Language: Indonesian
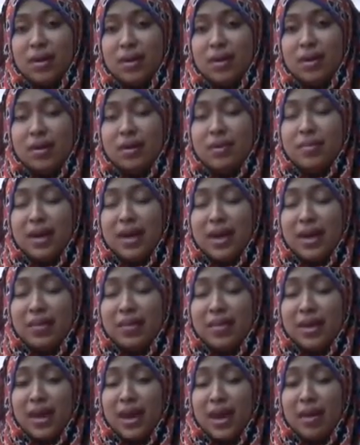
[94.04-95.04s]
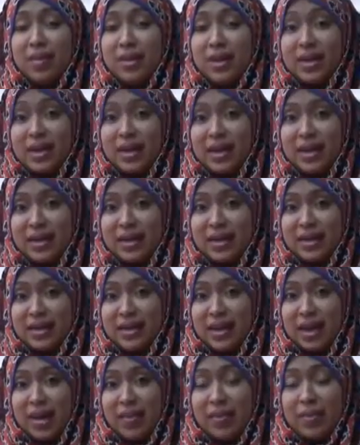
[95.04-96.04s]
uh, mengalami hamil kan
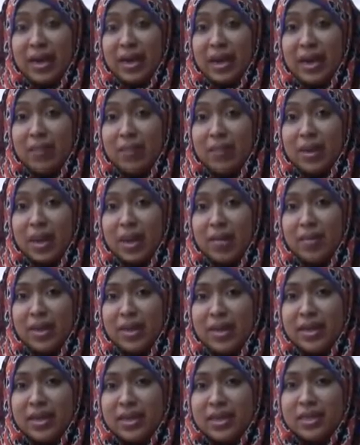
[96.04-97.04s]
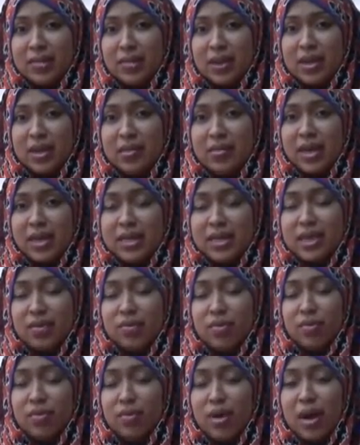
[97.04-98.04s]
hamil anak pertamanya seperti biasa
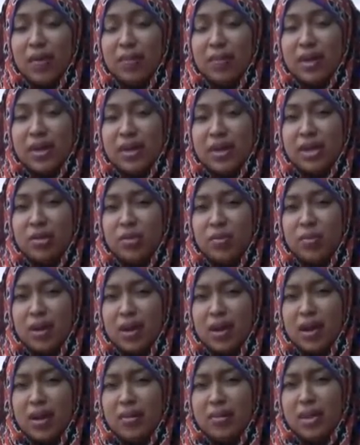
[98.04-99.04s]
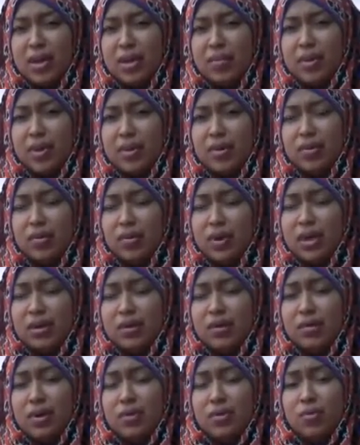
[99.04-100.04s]
ibu-ibu hamil dia itu mengalami namanya
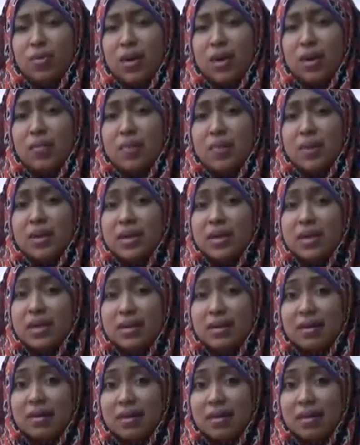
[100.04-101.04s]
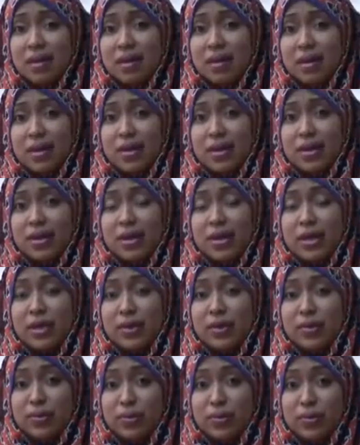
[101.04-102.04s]
keluhan-keluhan tuh badan pegel
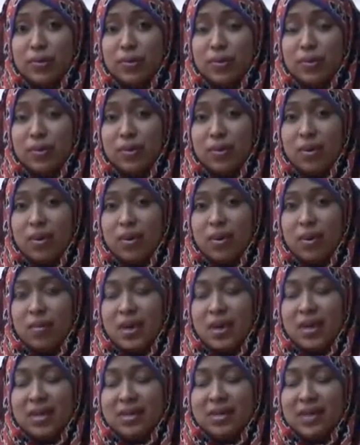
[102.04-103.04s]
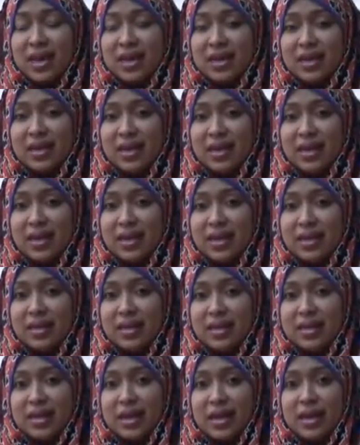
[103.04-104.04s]
ngilu pada sakit
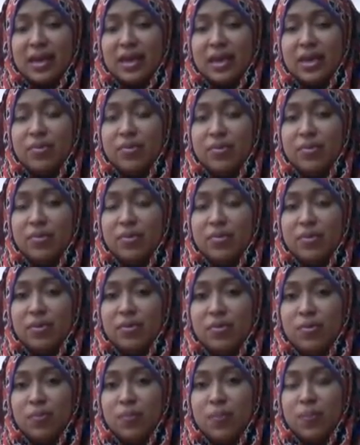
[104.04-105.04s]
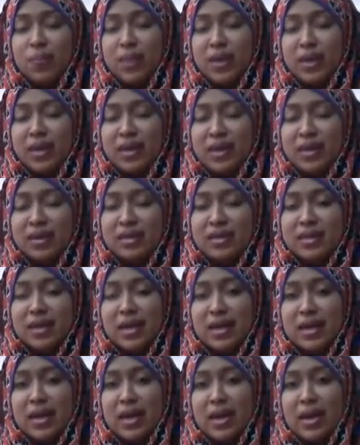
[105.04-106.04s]
nah ibu-ibu tuh pengen
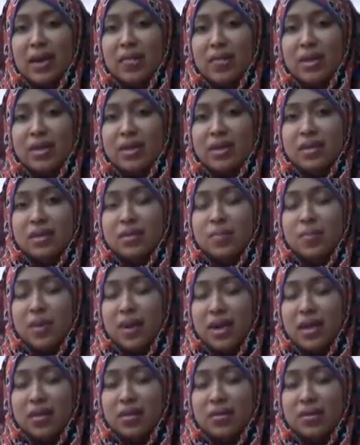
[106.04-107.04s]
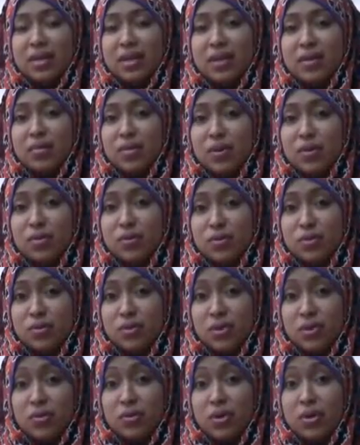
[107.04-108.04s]
sekalian namanya spa atau treatment khusus
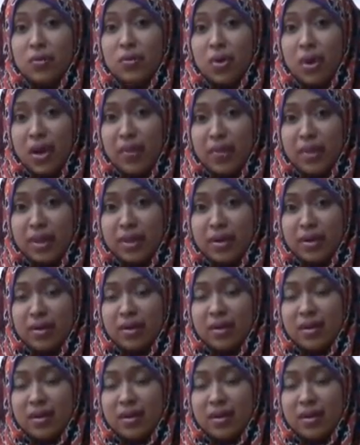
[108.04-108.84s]
ibu-ibu hamil